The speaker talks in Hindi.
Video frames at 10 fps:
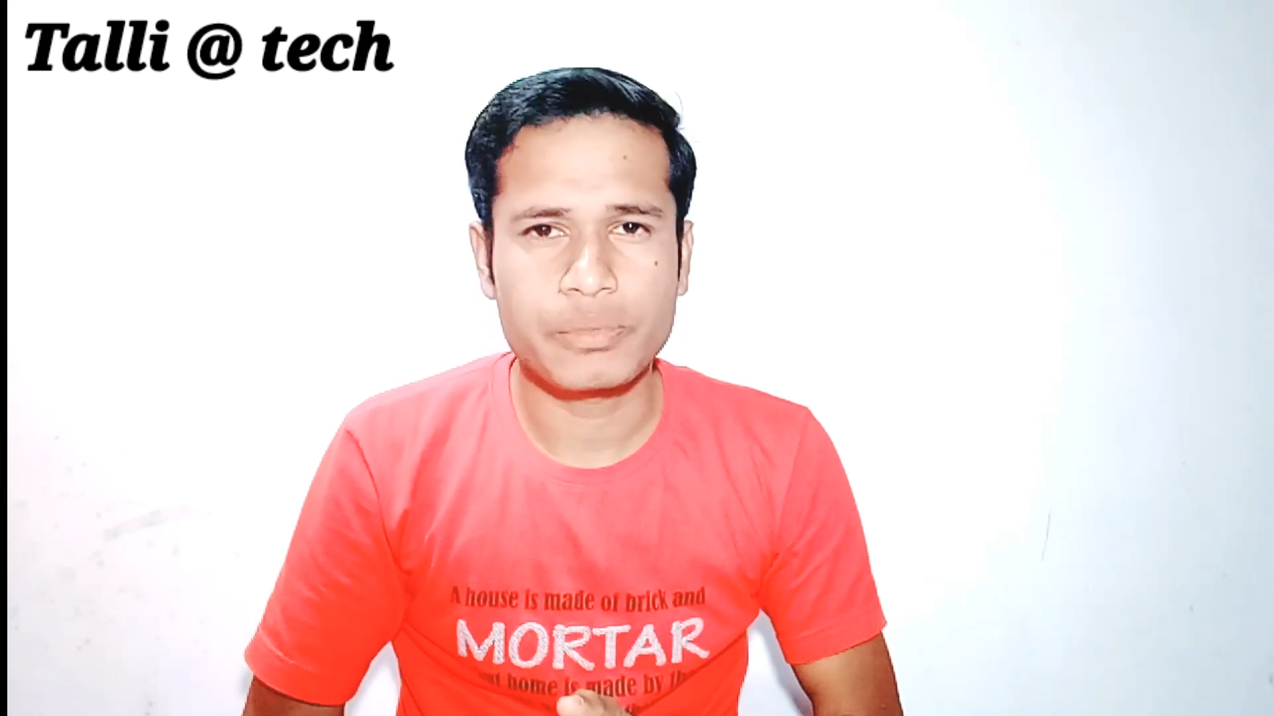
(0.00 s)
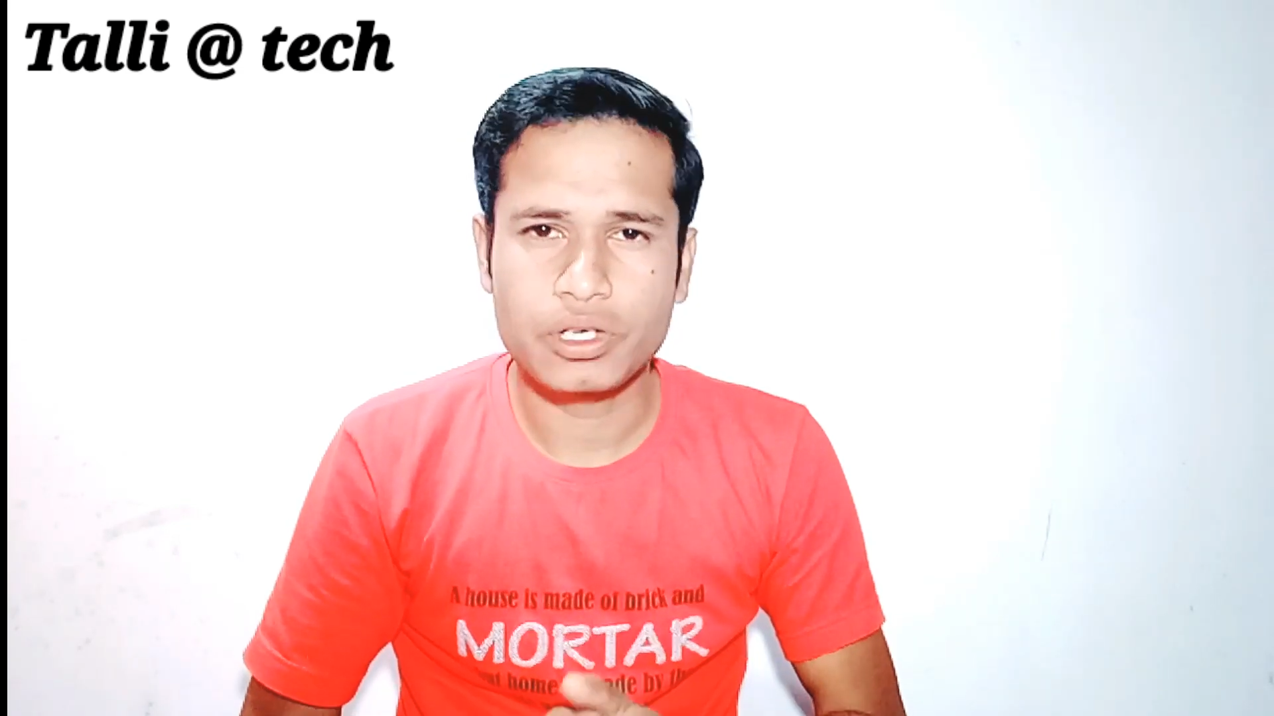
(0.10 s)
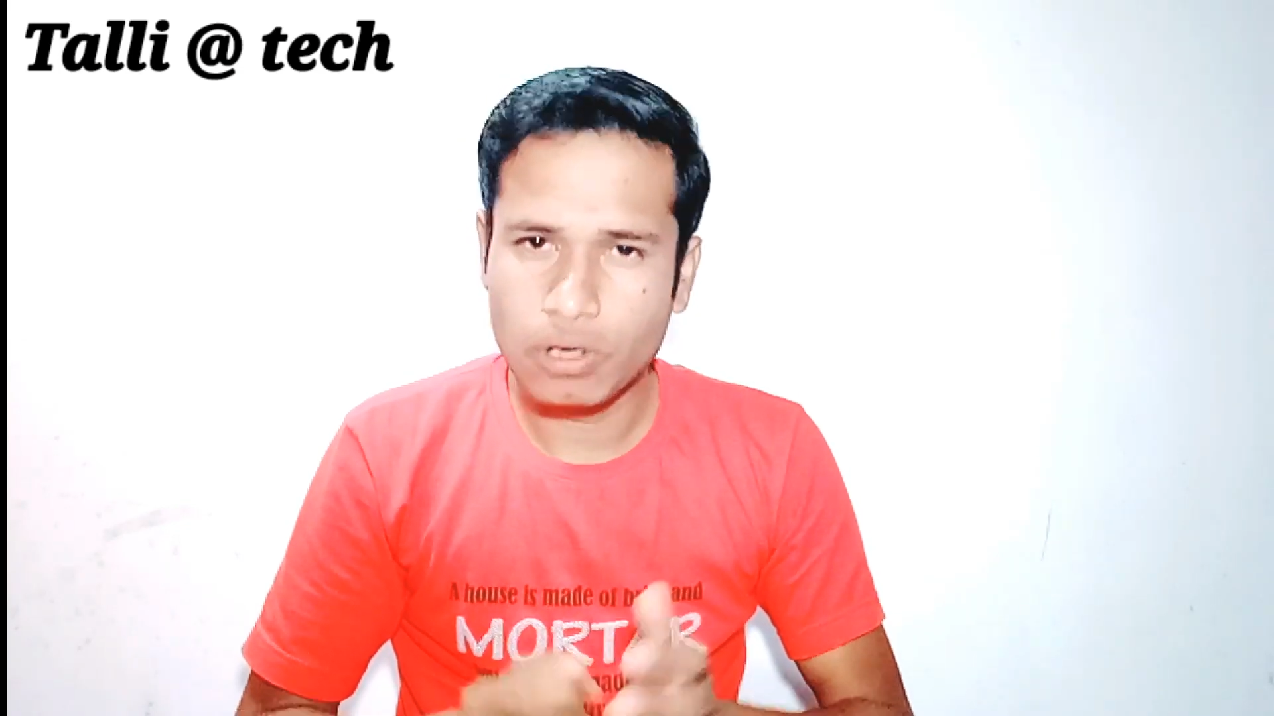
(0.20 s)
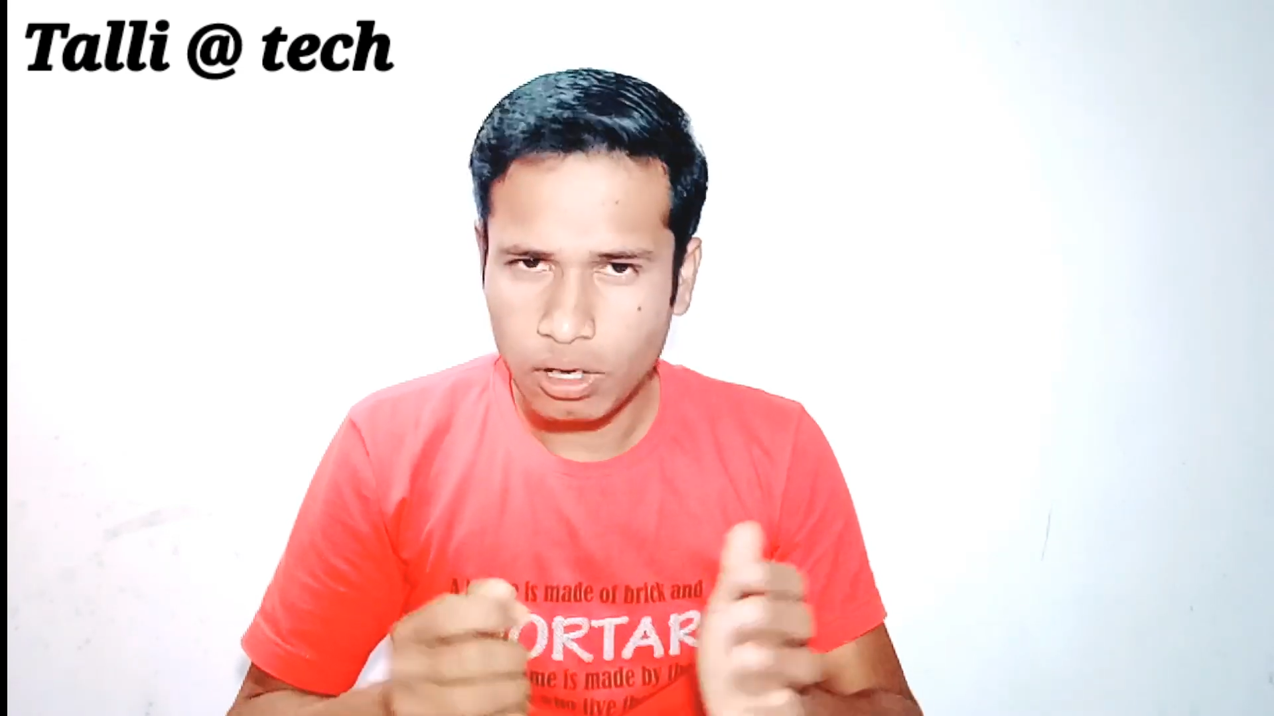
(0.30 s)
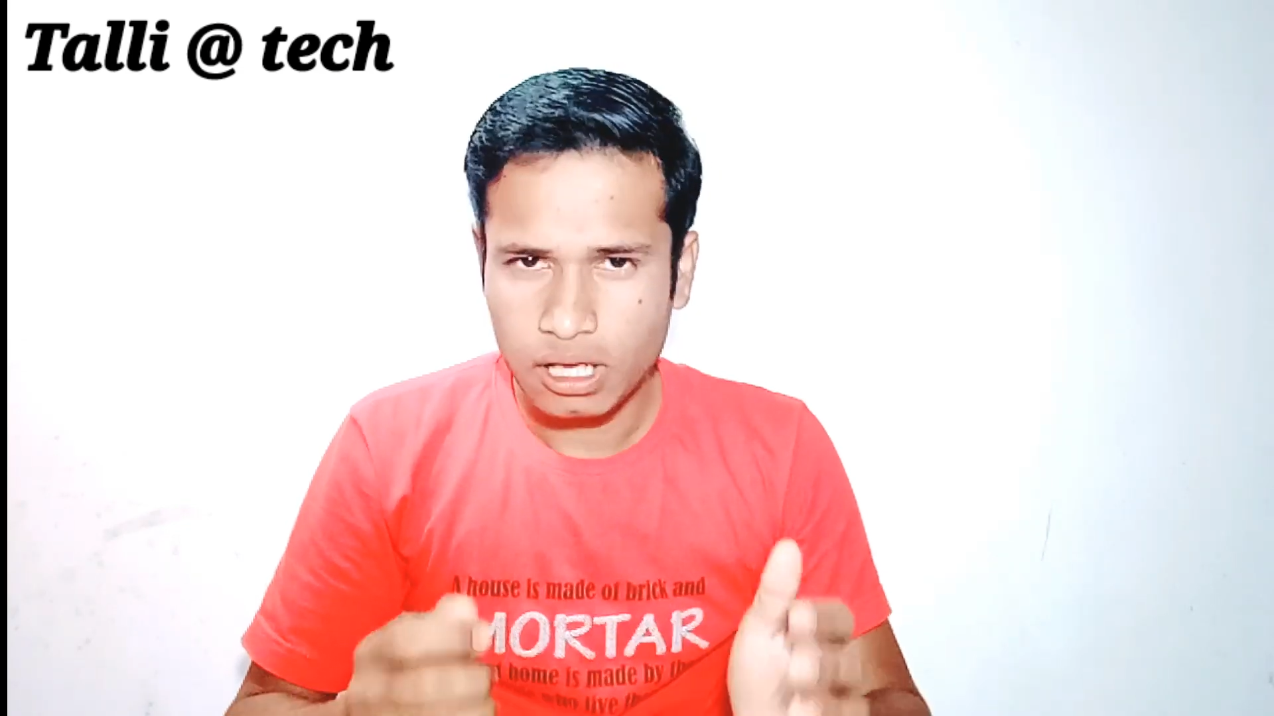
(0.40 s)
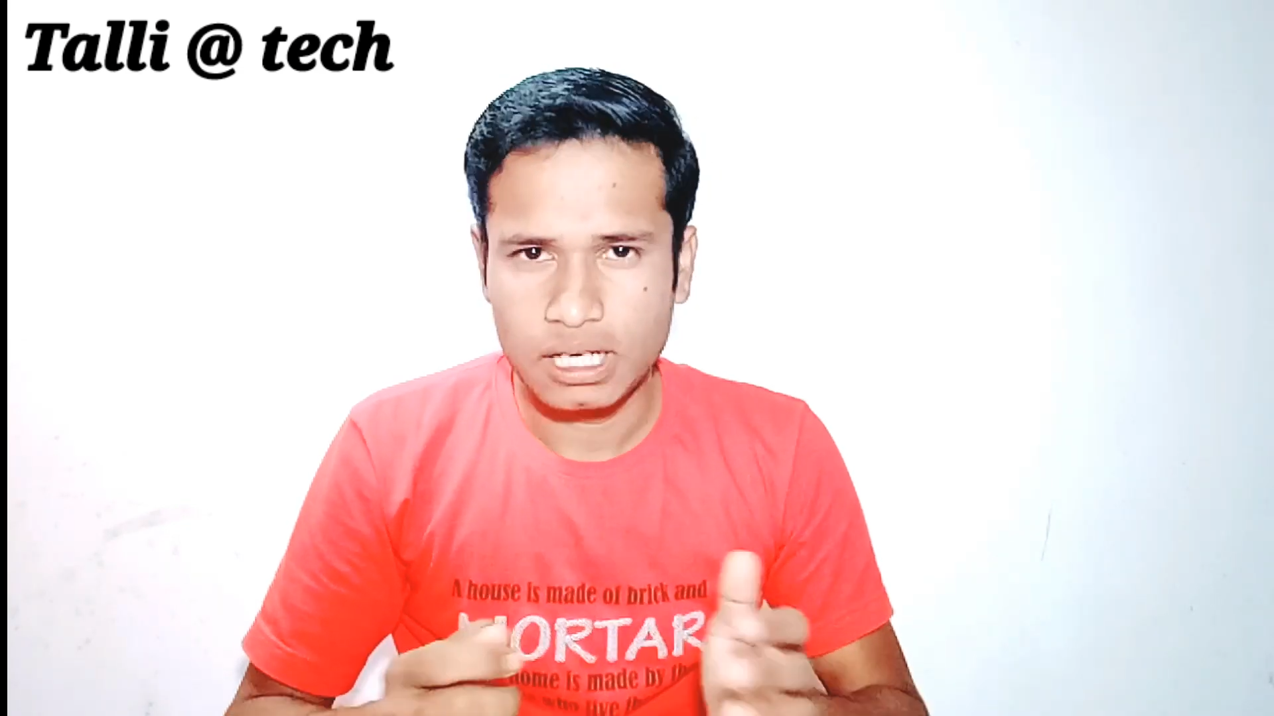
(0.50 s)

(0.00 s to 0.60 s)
वीडियो